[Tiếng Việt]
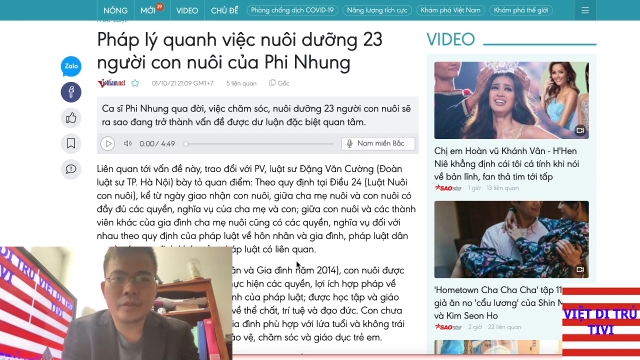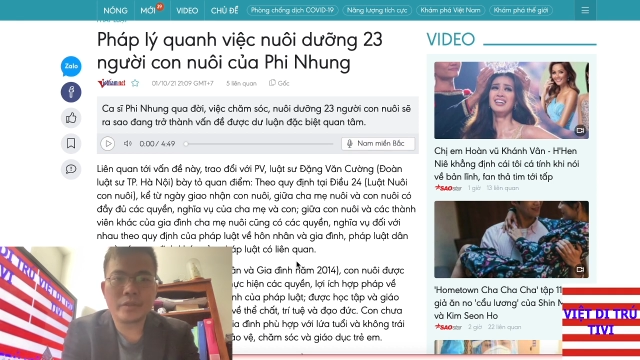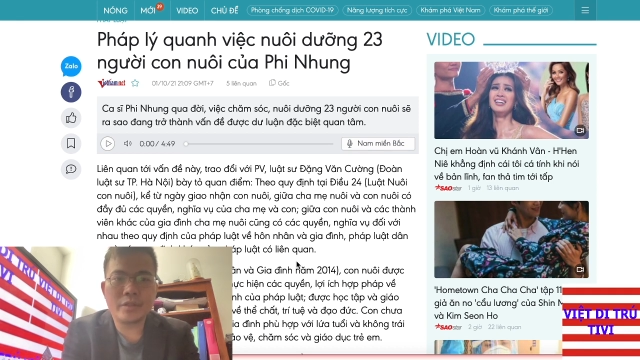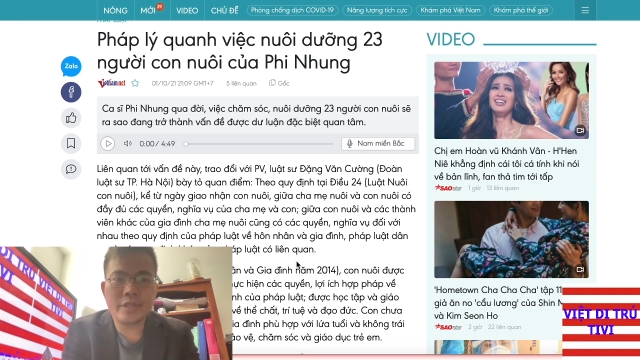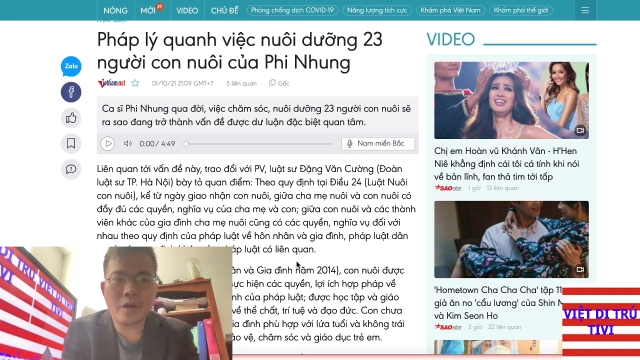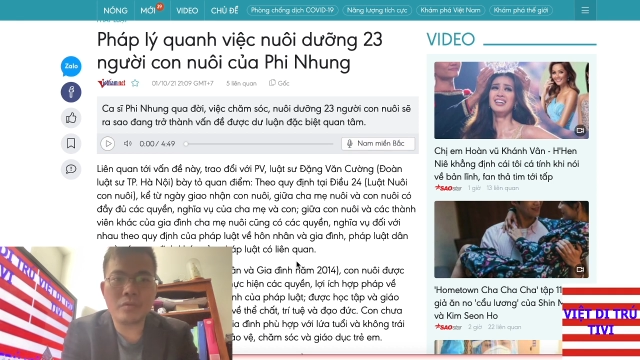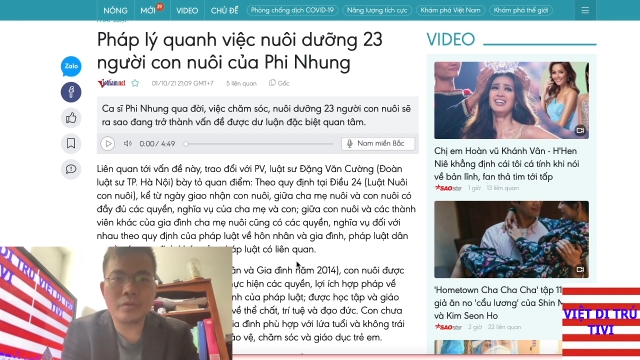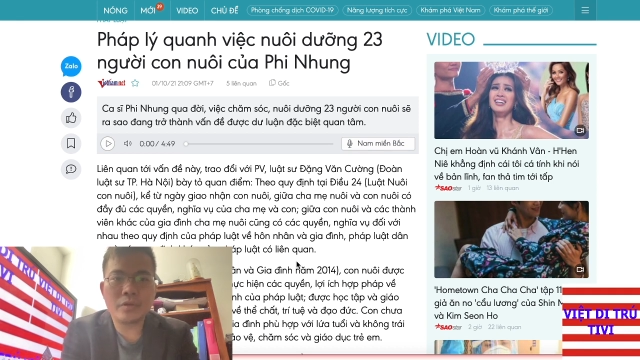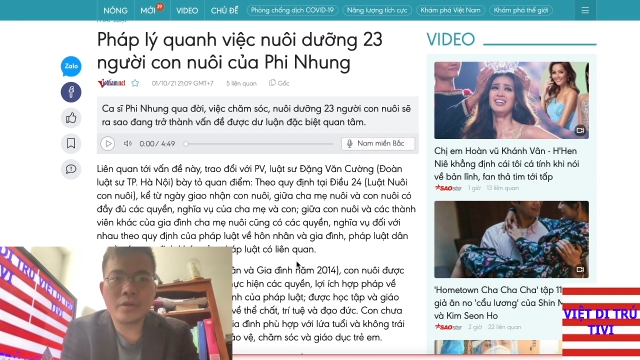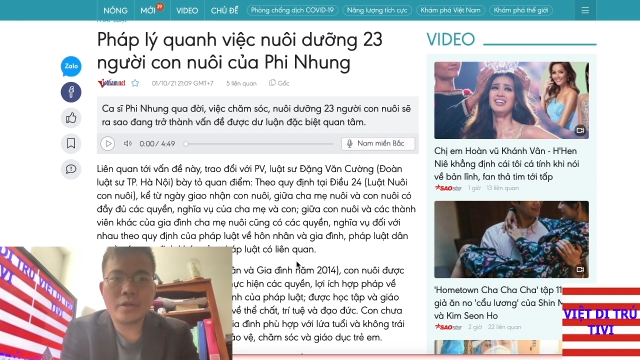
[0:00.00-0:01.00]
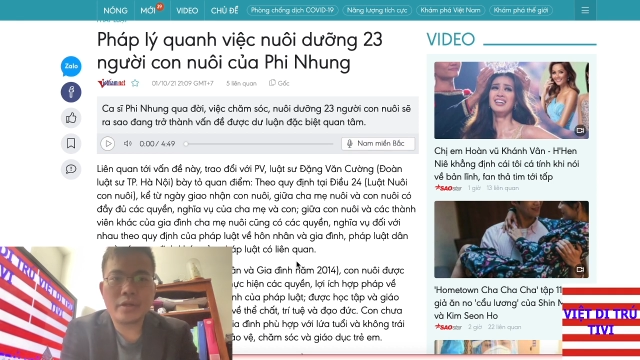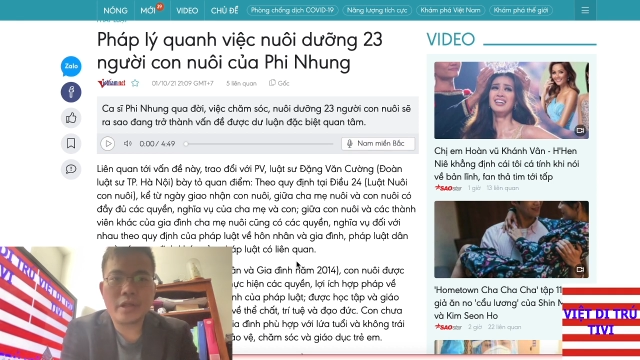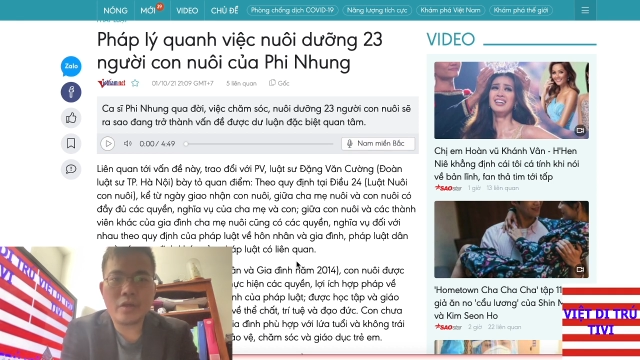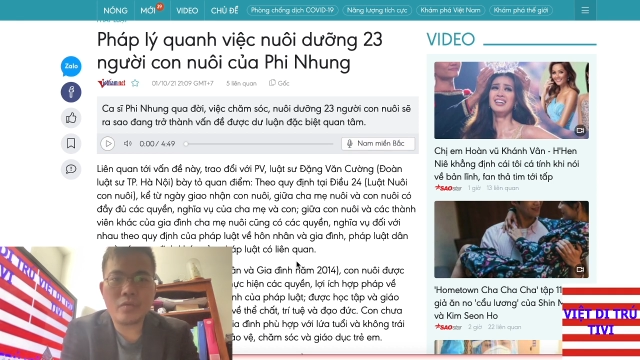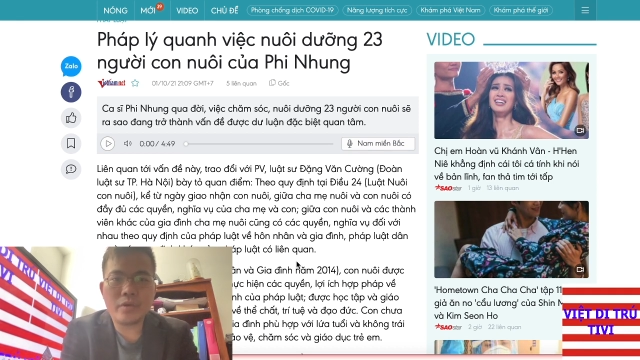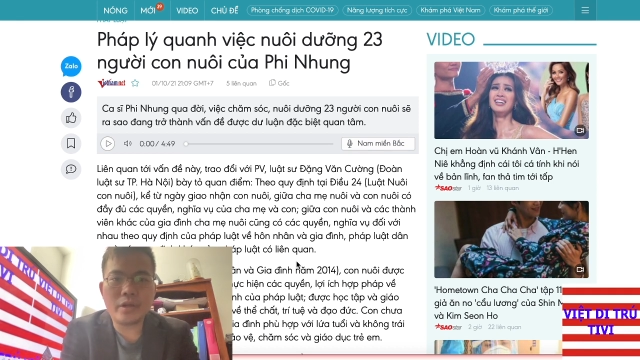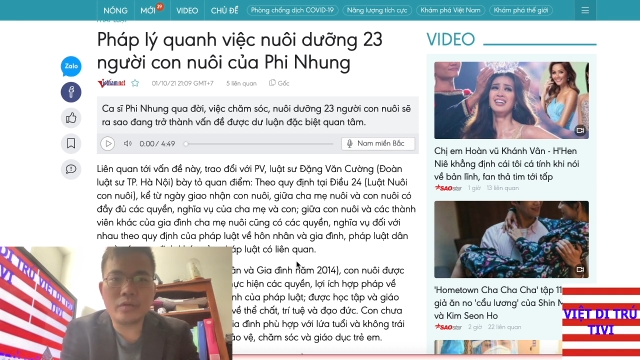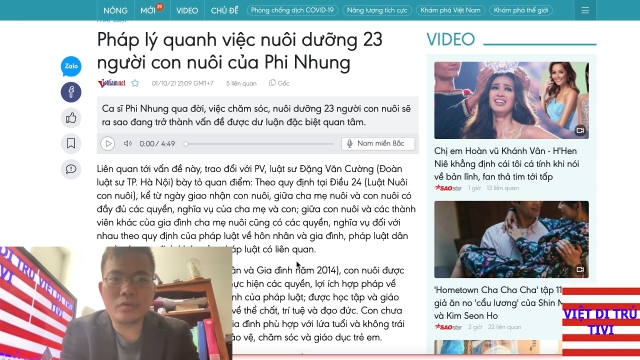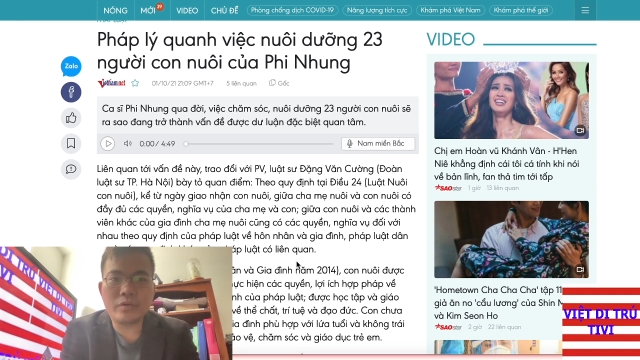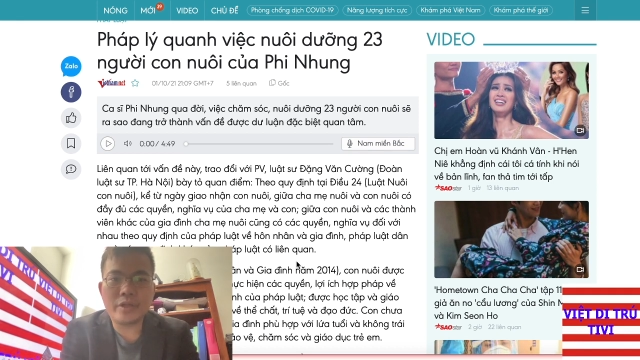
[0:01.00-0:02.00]
như sau theo quy
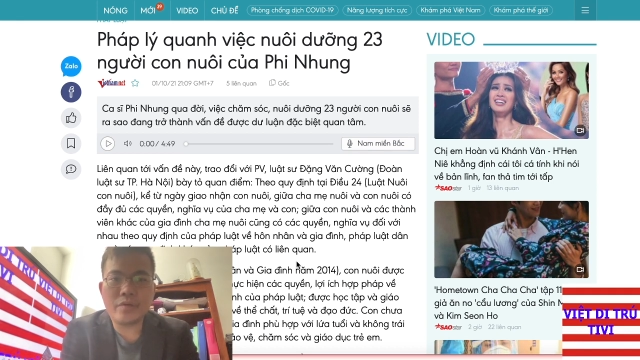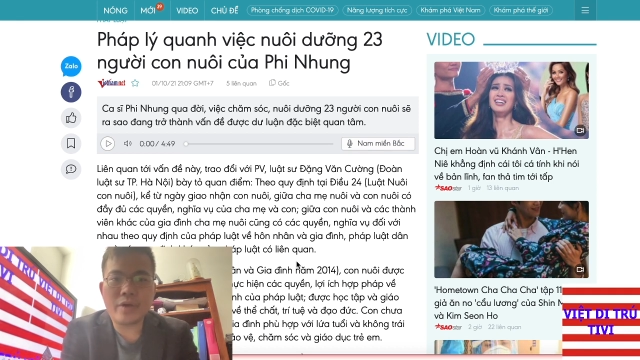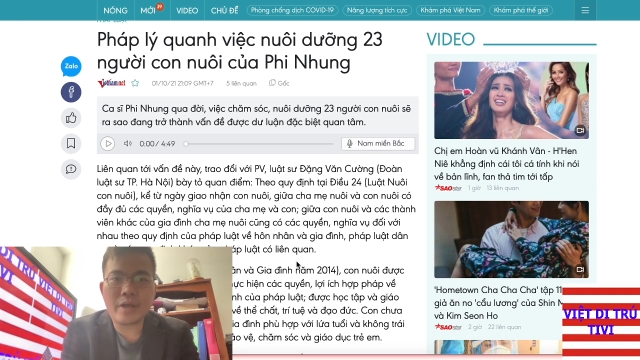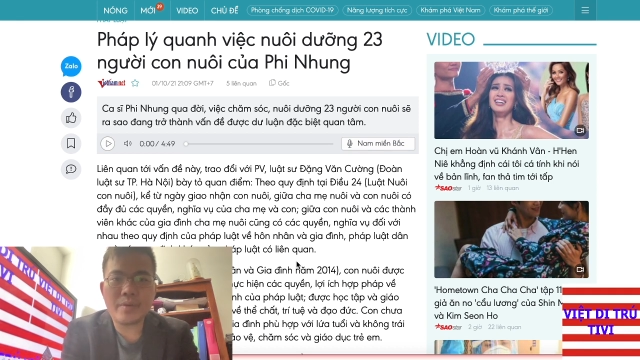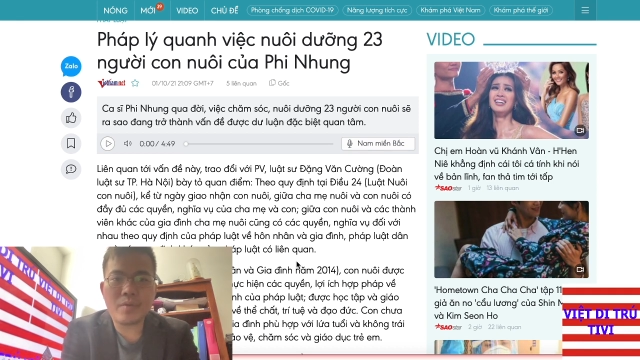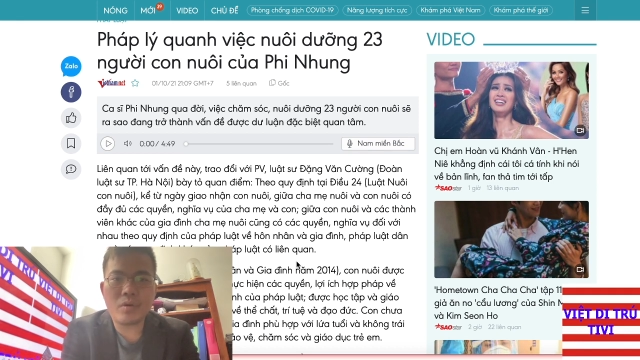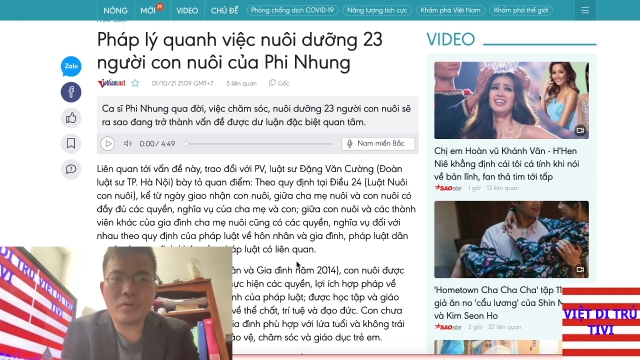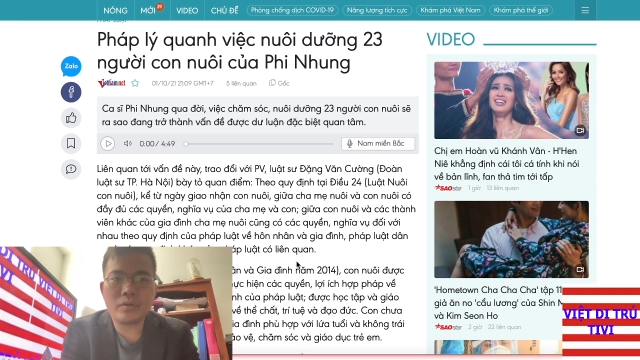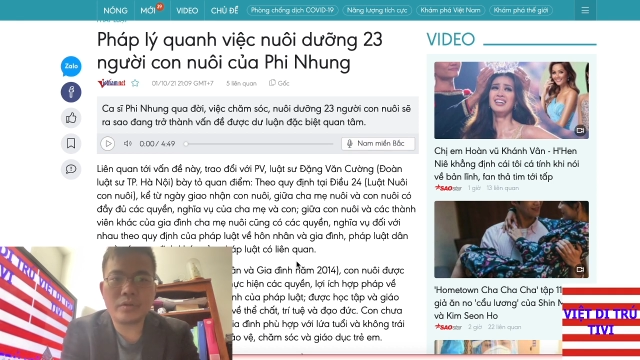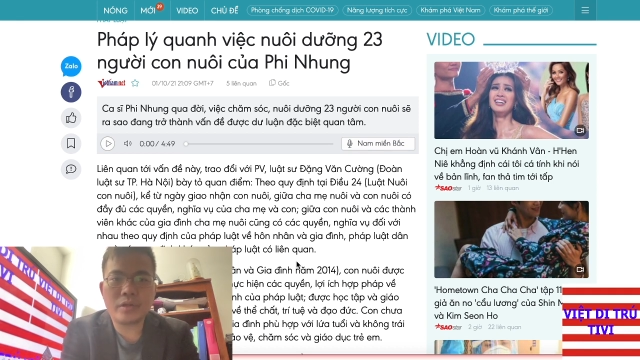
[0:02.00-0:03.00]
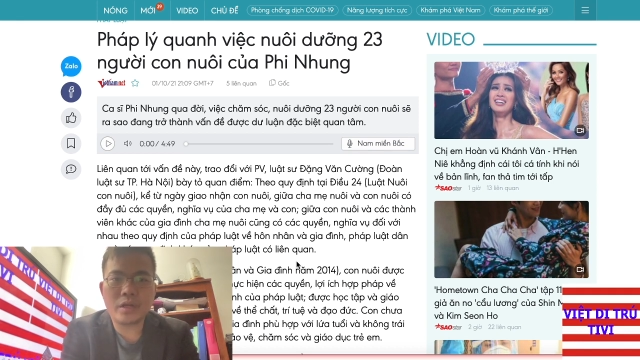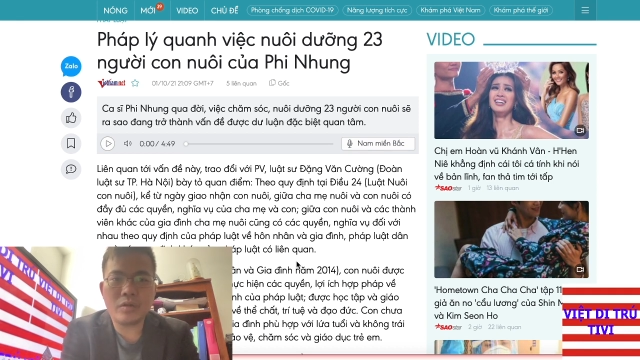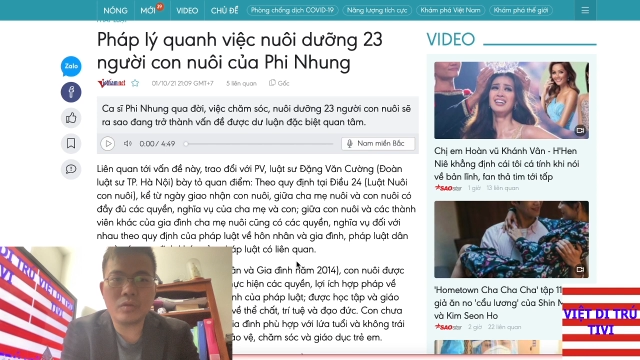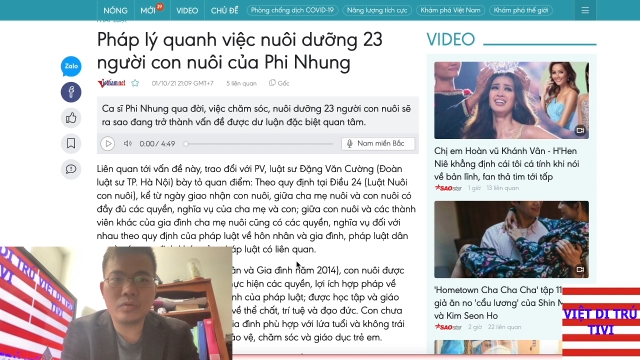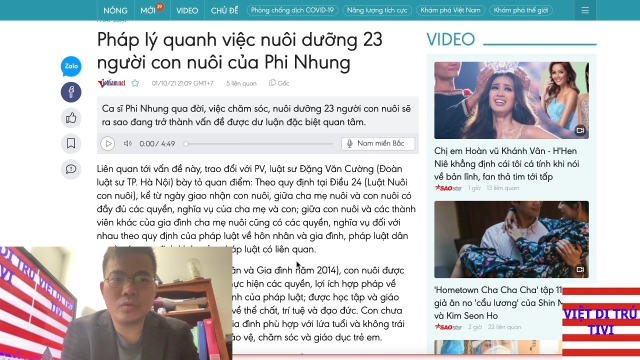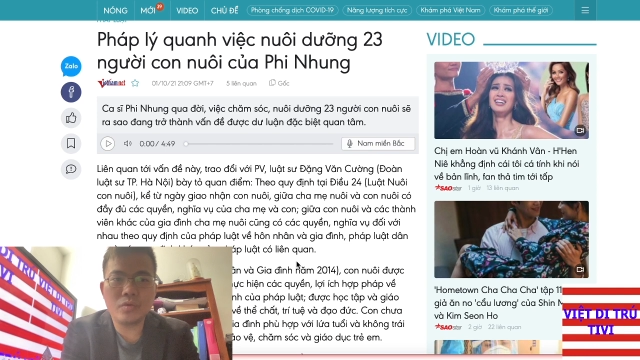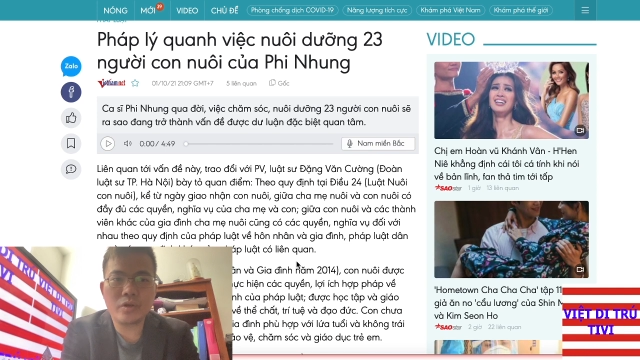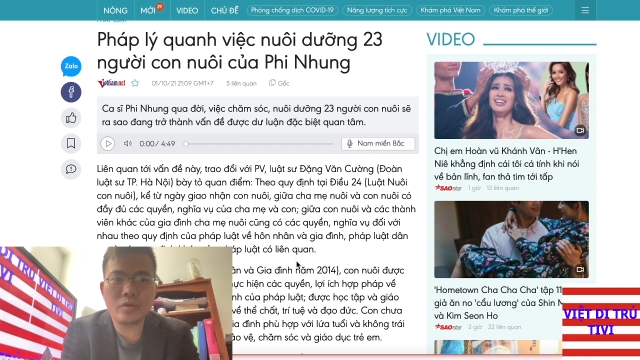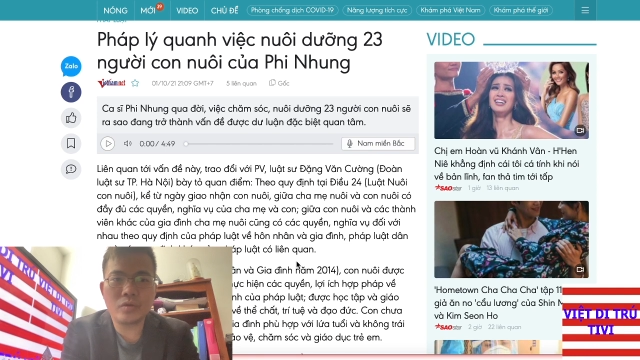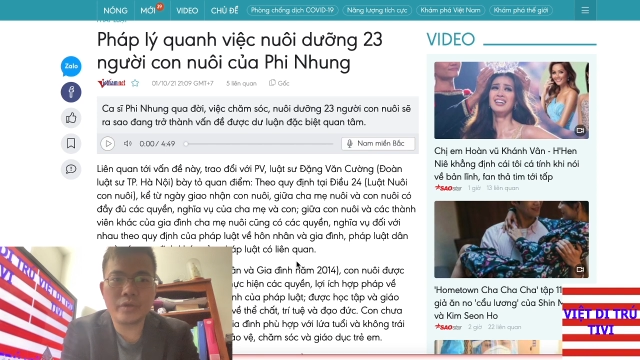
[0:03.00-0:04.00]
định của điều 24 à, luật nuôi
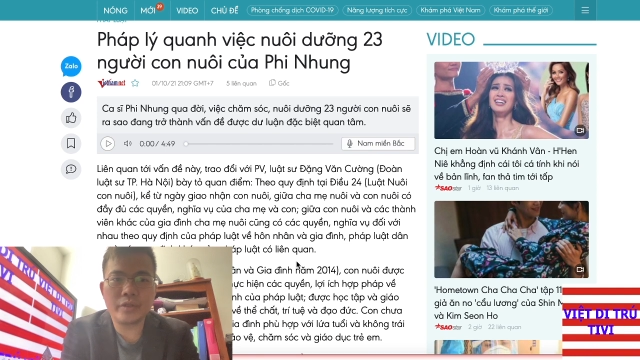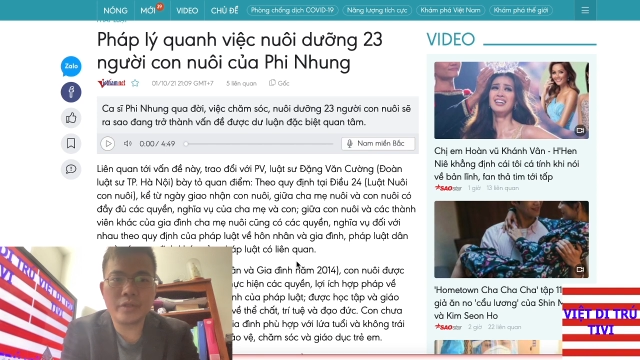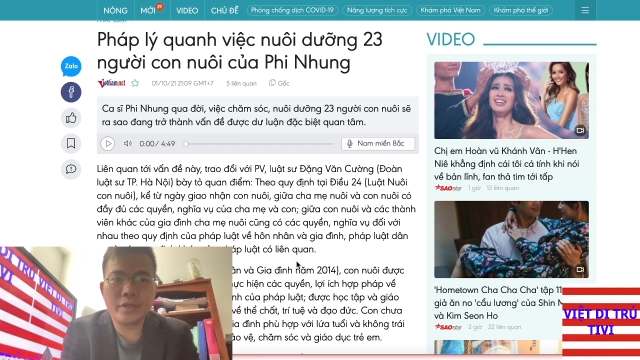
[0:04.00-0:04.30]
con nuôi